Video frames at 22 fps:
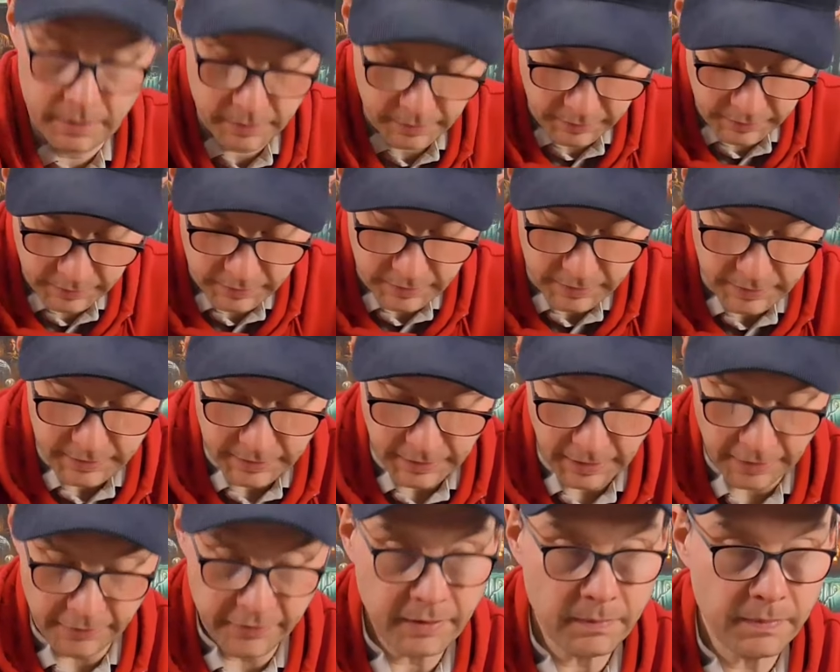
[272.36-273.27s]
Ja.
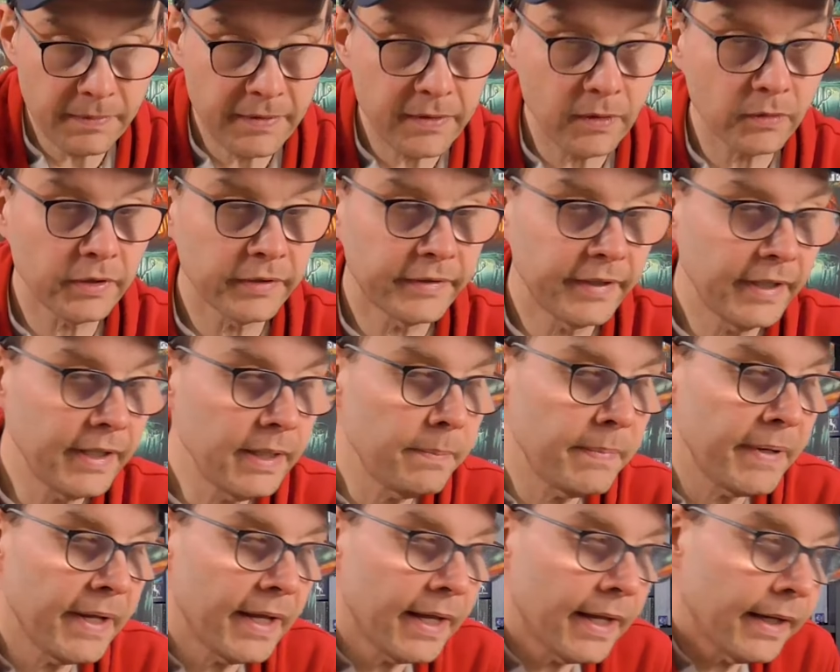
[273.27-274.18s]
Also ich habe jetzt lauter
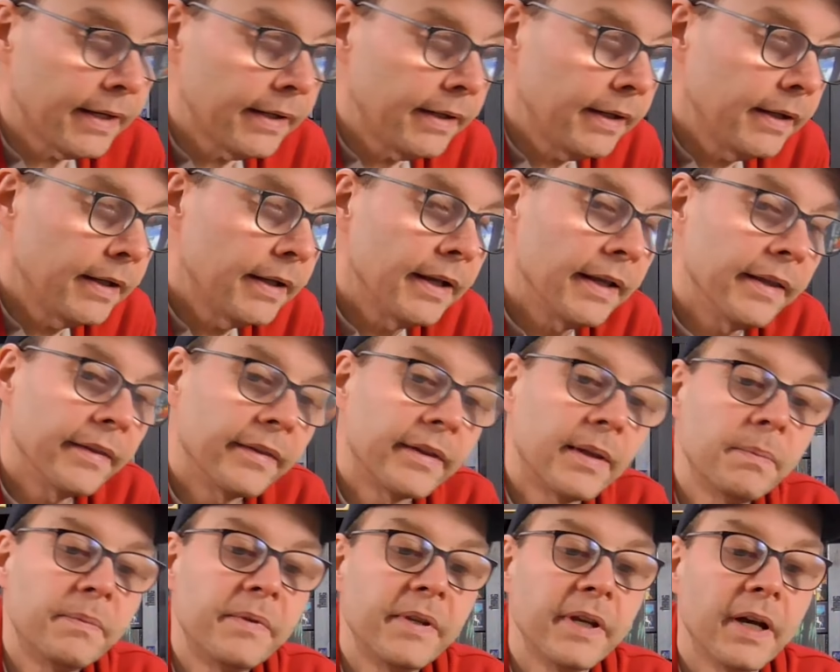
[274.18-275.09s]
Teddybären. Es
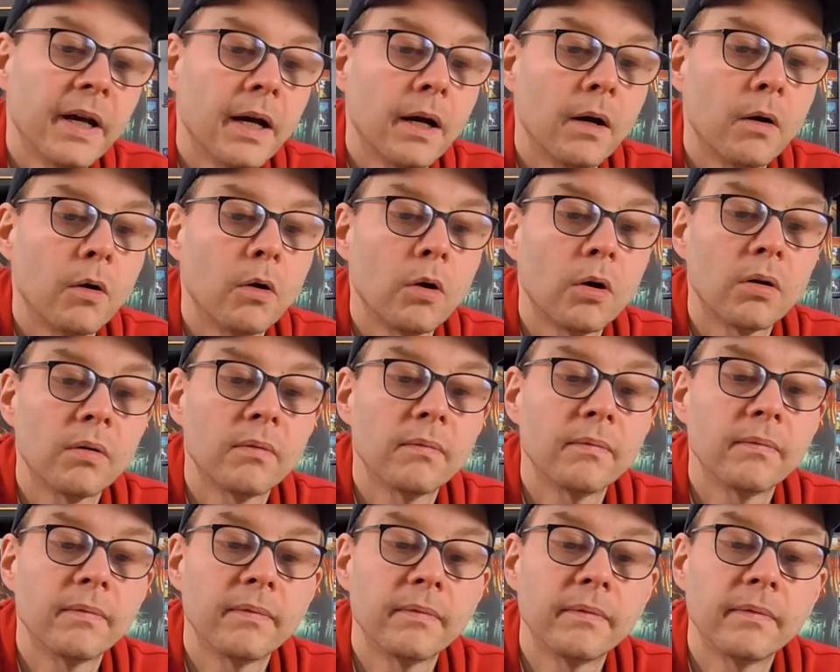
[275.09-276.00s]
gibt hier auch
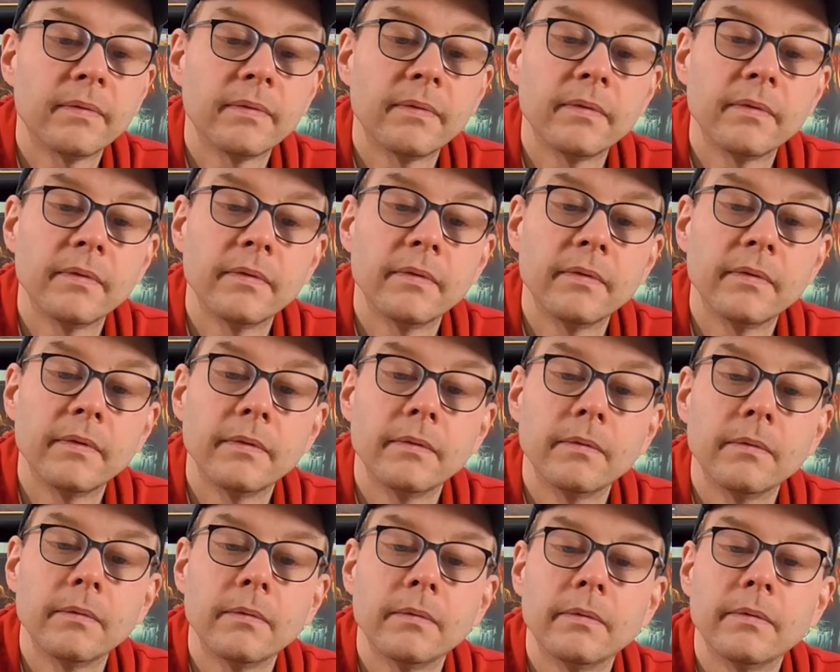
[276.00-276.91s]

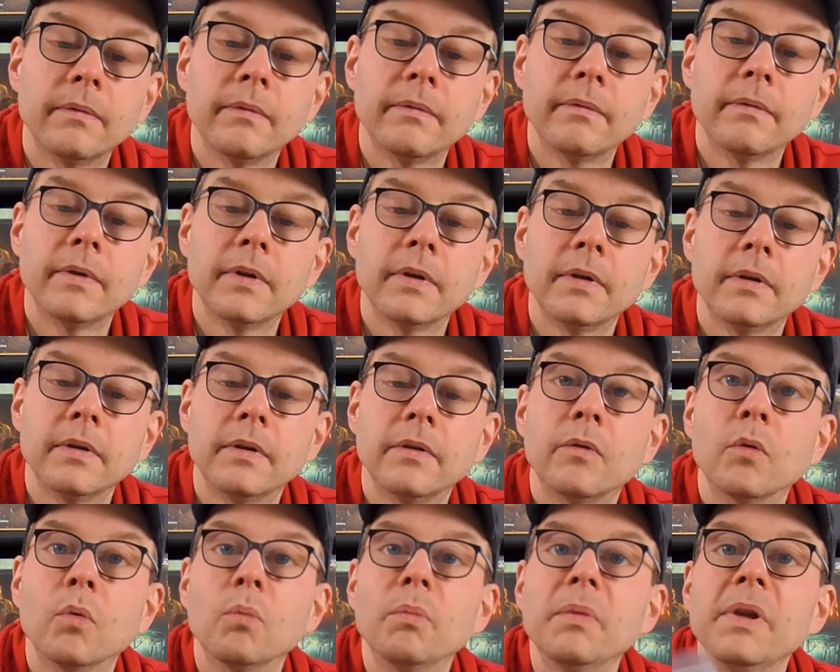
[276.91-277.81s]
hm,
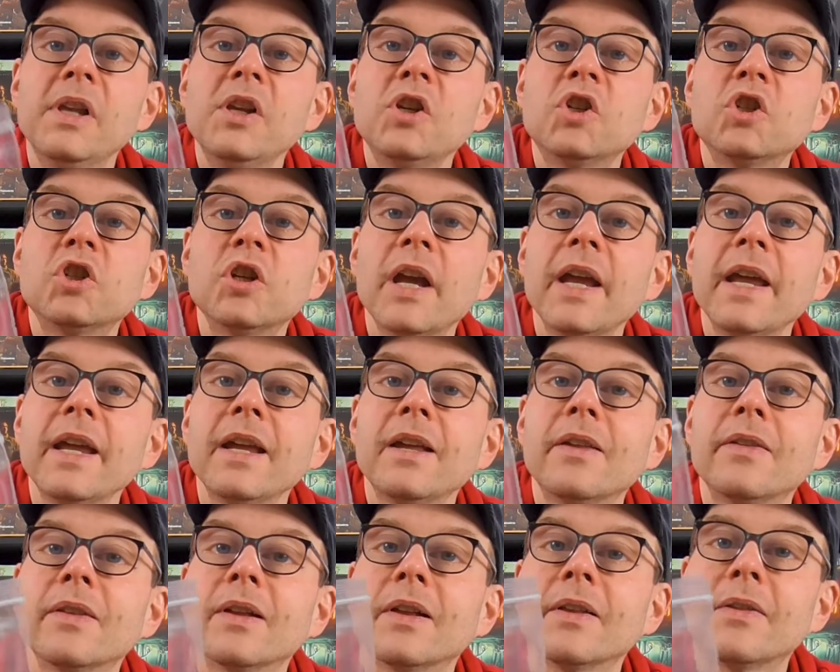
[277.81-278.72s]
so
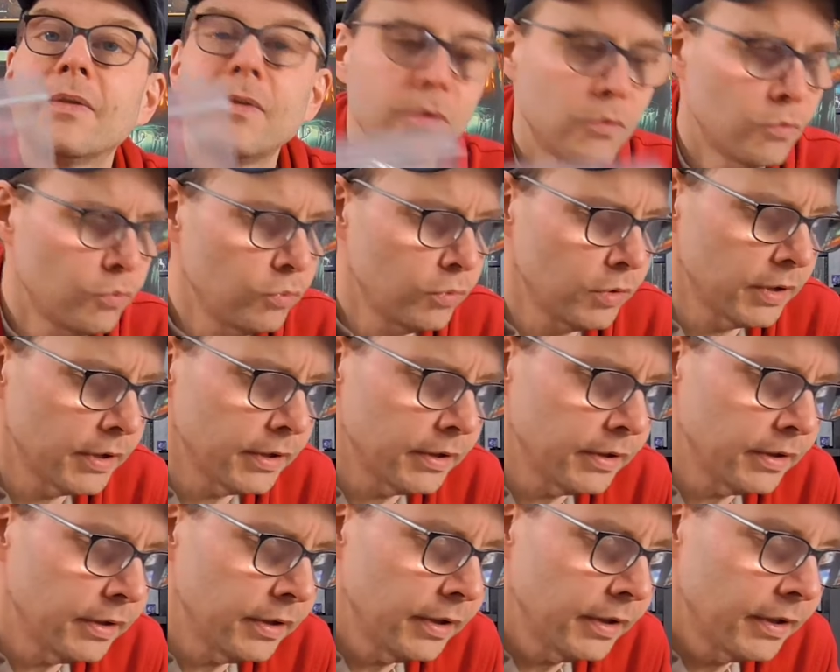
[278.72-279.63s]
Milchshakes als
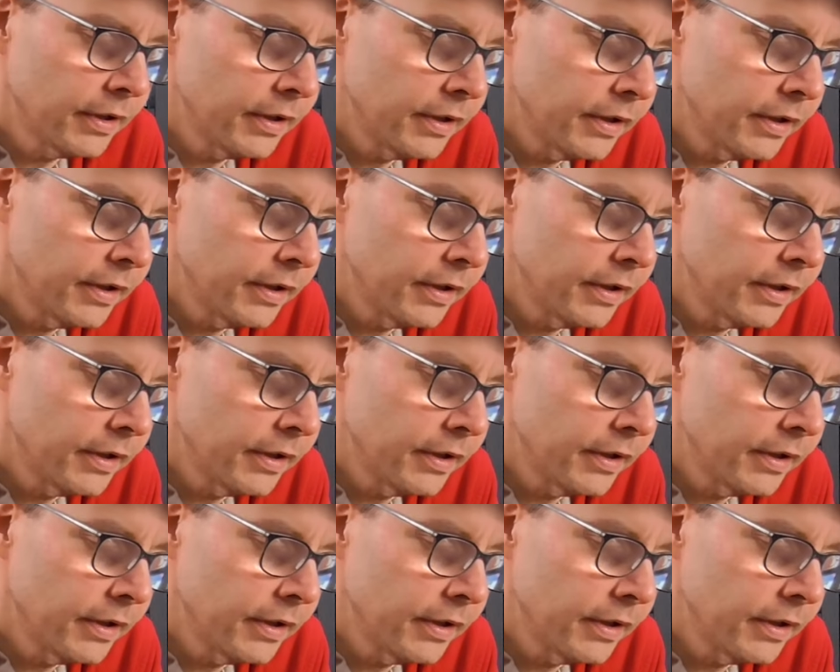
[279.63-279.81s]
Figuren.